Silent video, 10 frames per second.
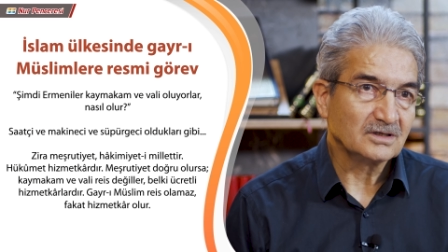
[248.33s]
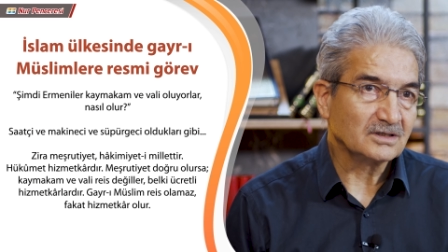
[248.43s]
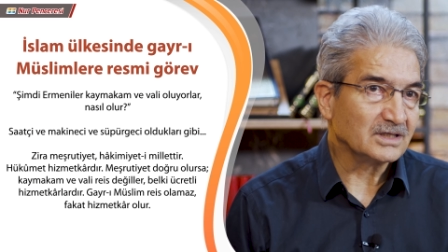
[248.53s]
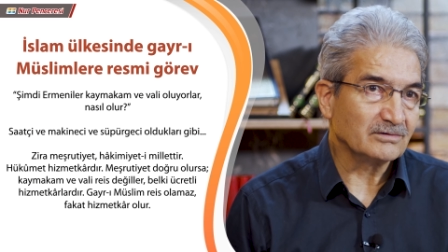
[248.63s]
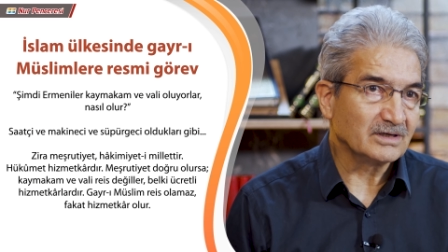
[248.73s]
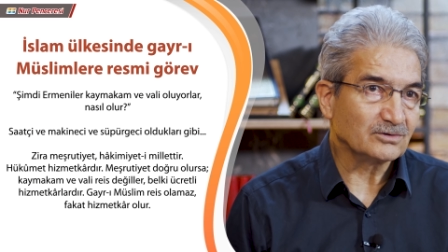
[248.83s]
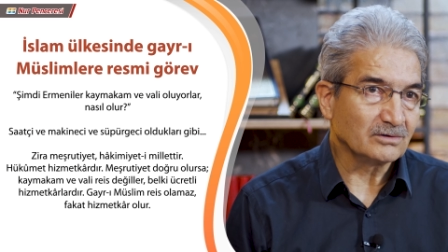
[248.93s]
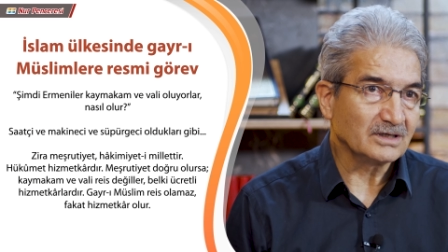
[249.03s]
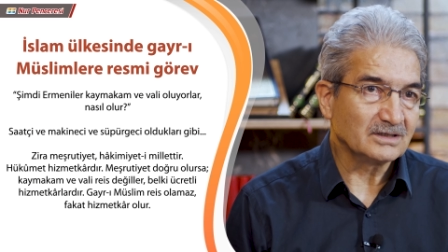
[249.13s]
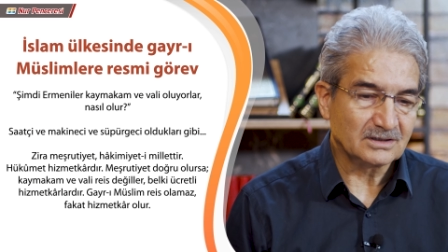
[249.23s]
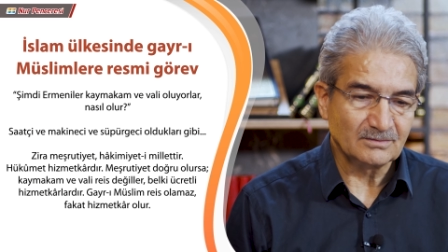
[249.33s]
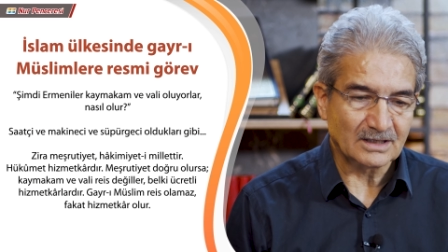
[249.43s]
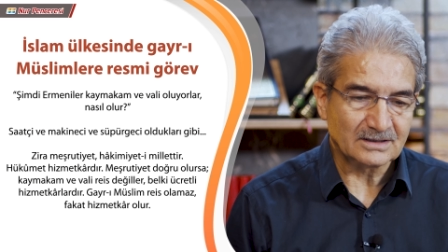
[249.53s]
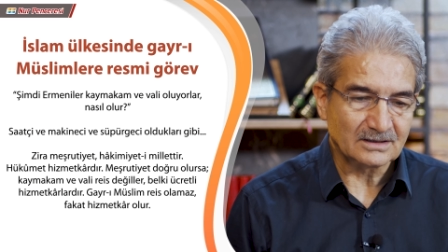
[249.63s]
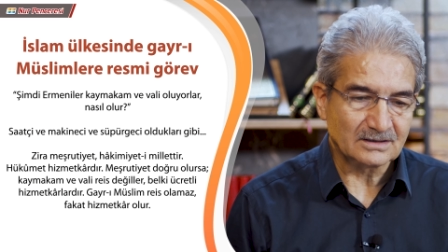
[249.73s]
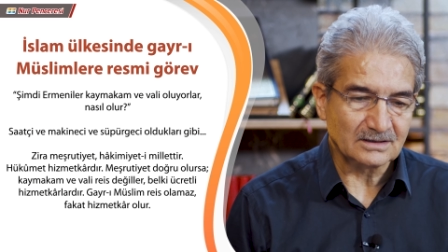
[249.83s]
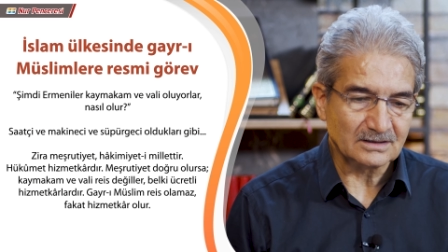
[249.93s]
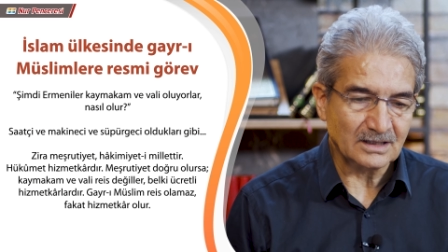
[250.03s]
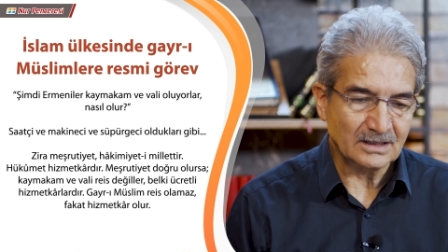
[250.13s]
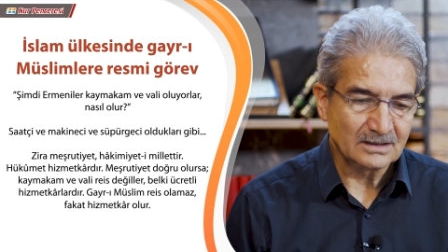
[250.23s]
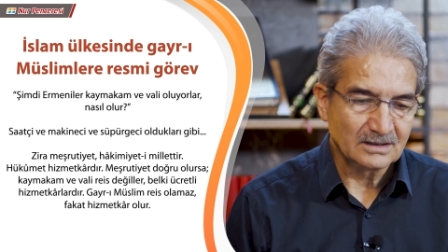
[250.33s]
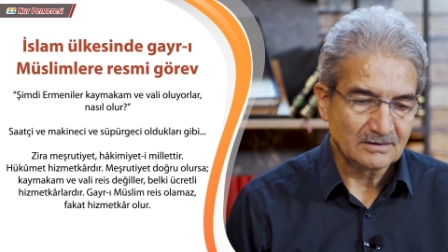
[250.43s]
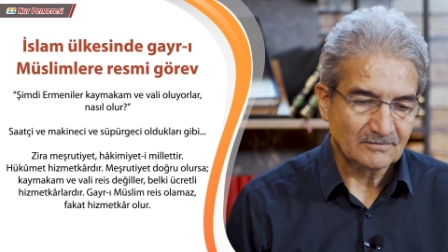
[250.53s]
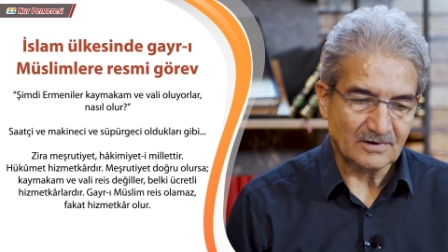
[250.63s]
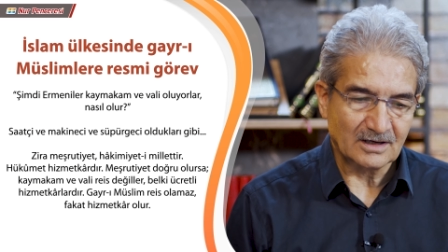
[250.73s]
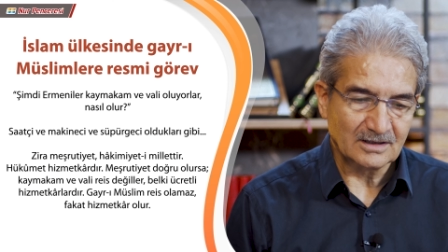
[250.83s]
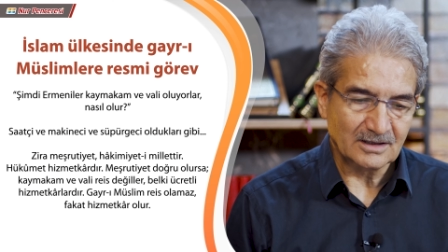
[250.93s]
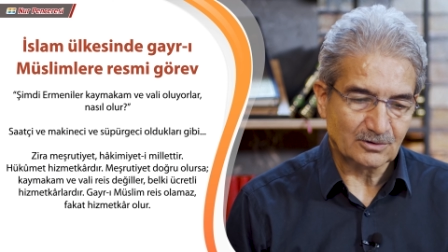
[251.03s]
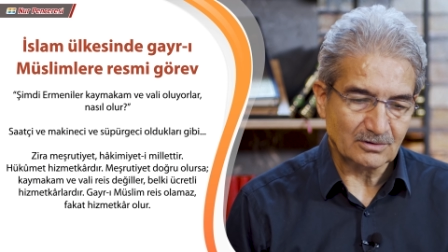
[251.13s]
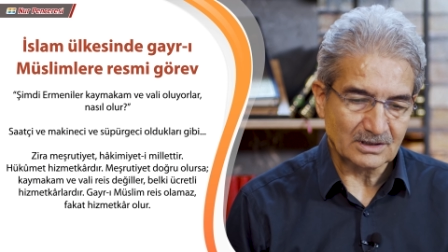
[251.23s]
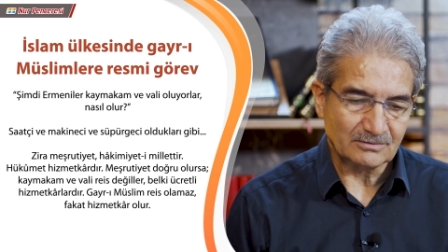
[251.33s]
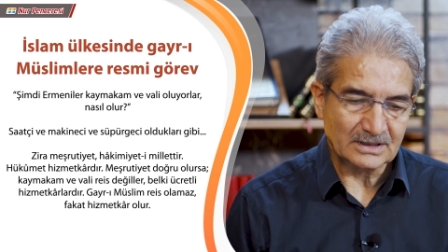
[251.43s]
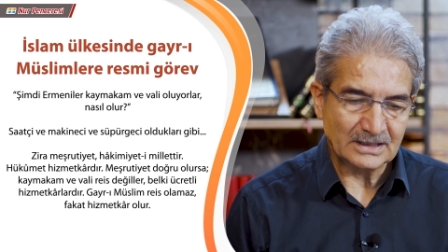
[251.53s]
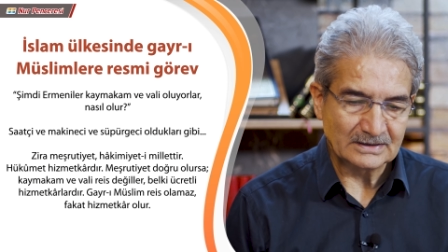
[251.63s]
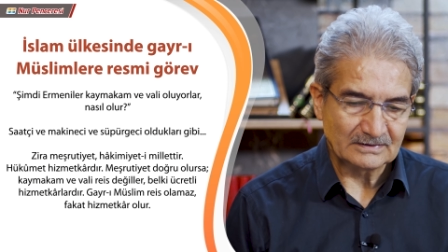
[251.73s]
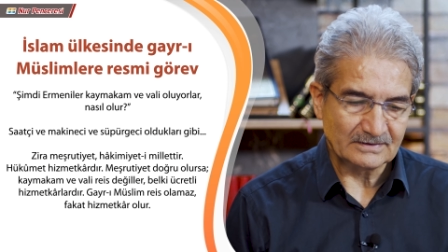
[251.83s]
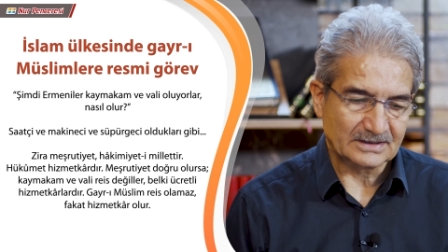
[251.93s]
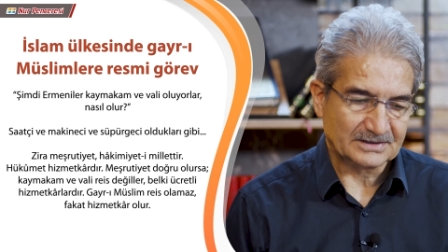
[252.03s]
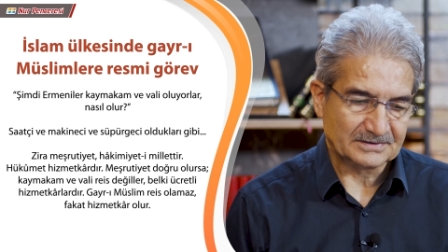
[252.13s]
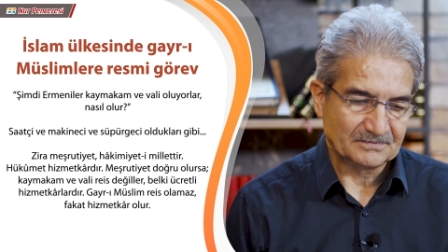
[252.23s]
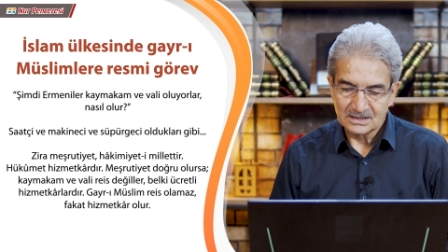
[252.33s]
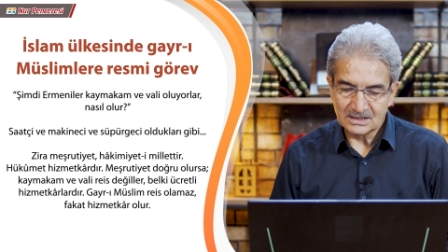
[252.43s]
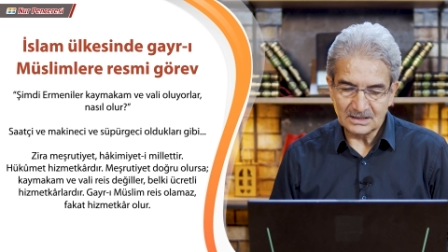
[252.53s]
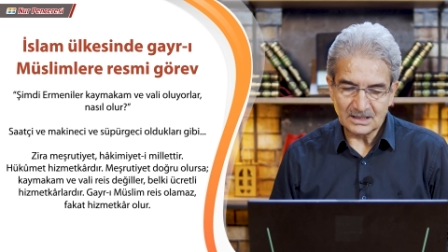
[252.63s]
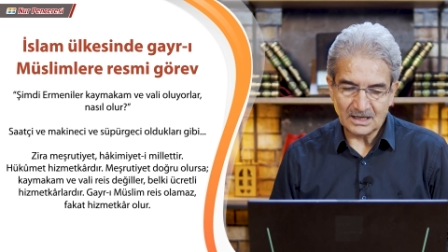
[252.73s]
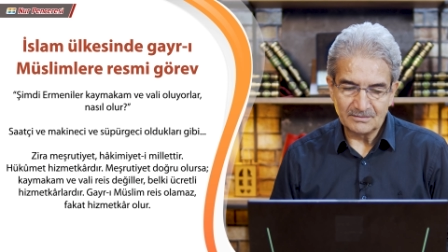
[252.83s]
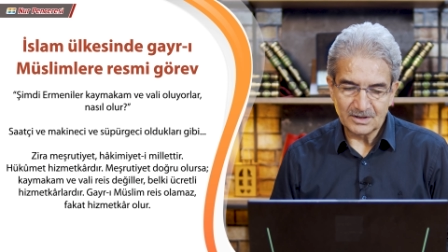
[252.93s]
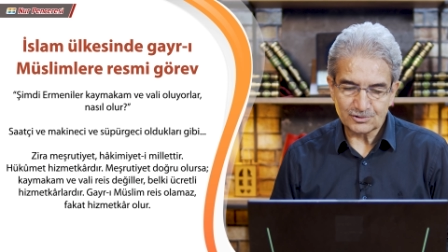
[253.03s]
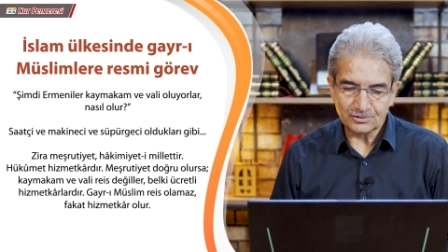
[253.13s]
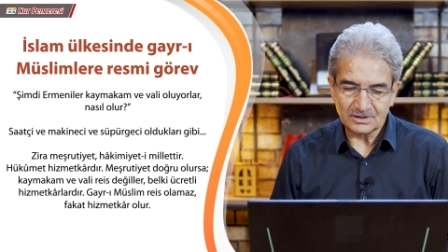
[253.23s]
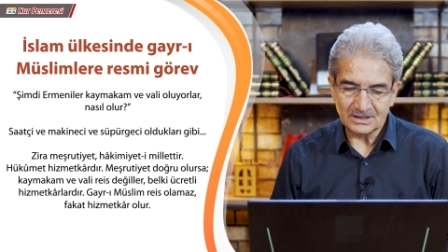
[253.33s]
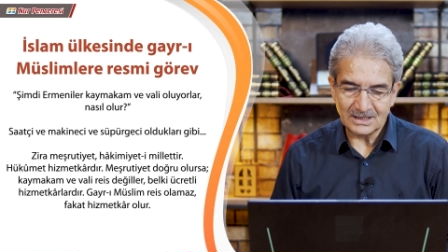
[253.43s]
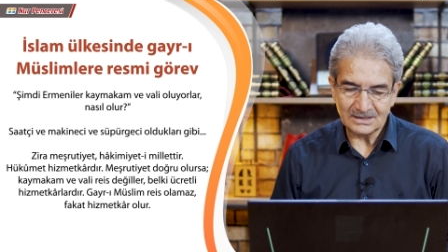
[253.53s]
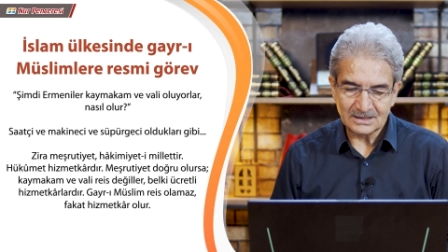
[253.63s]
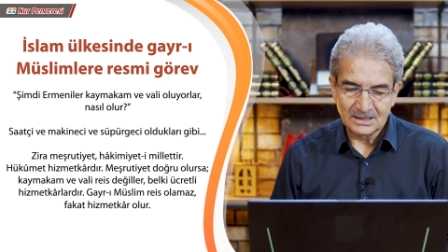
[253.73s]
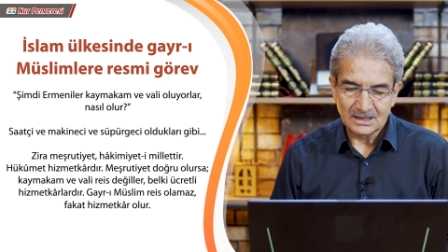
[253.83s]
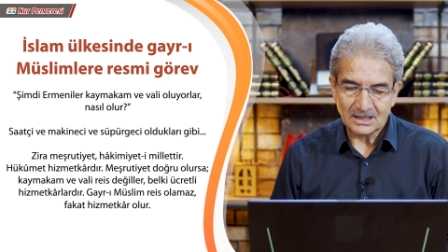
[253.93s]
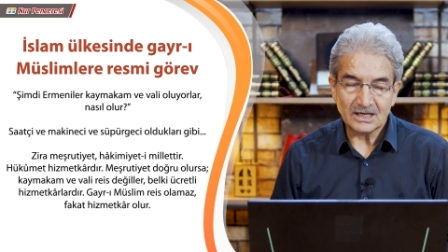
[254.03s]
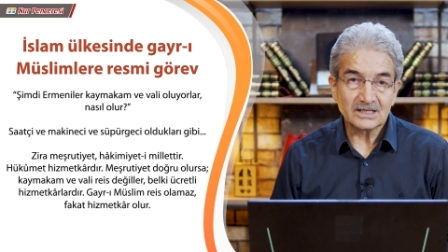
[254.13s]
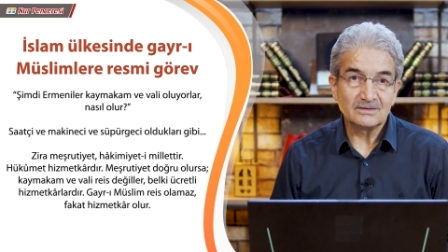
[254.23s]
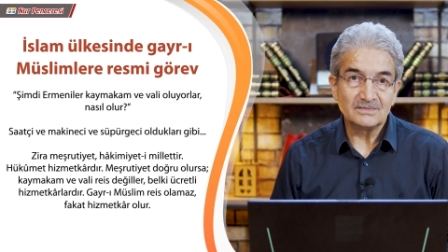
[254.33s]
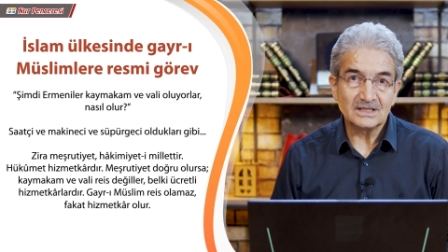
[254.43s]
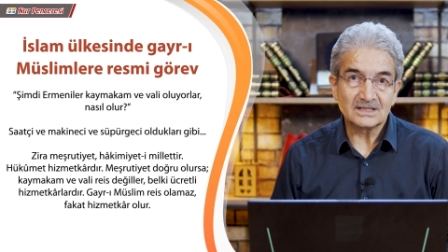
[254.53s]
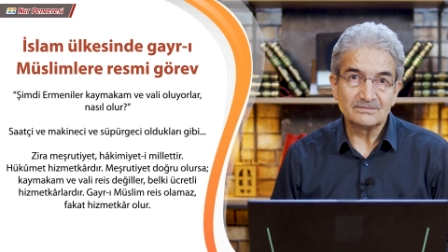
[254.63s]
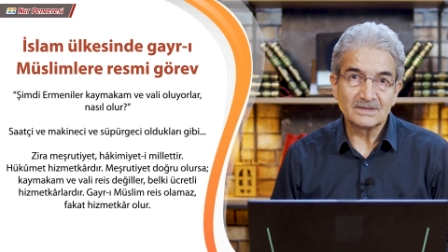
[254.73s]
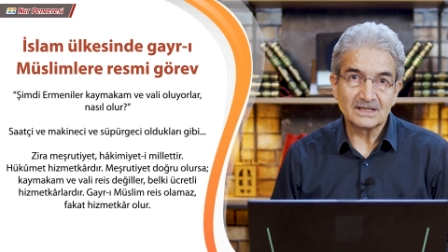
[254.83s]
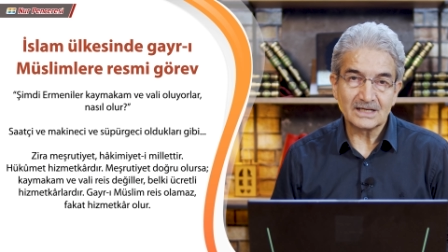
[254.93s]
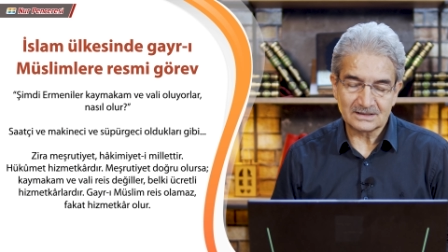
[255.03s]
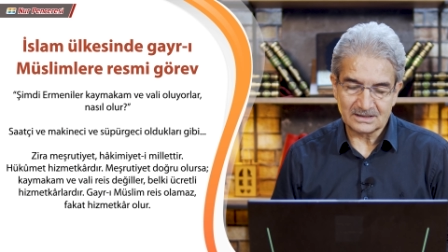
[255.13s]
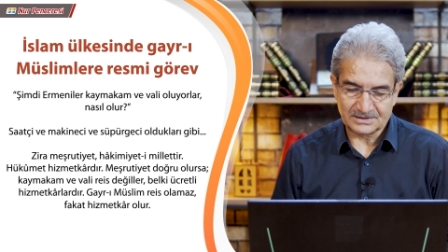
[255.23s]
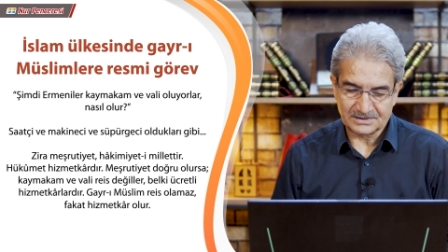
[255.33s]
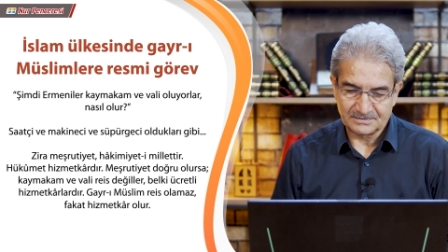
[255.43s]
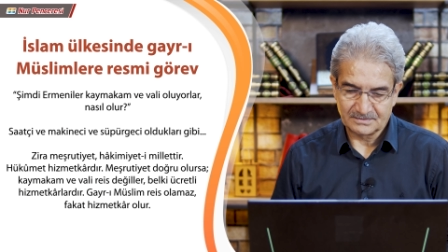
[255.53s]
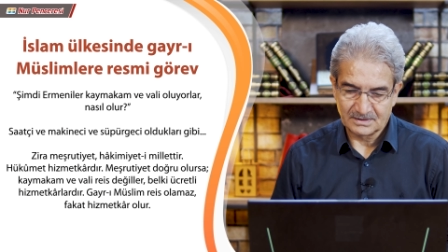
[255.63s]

E, devlet ona itimat ettiğinde valilik görevi de verir. Zira meşrutiyet hakimiyet millettir.